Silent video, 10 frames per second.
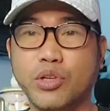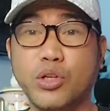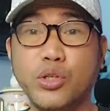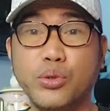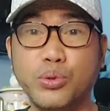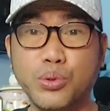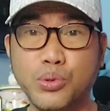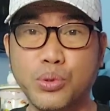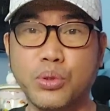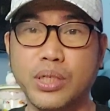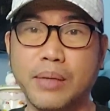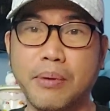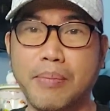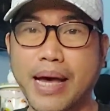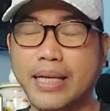or yung nguso ng
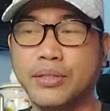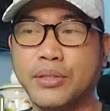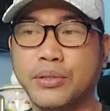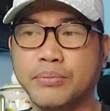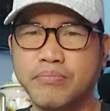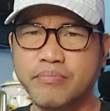babaeng to.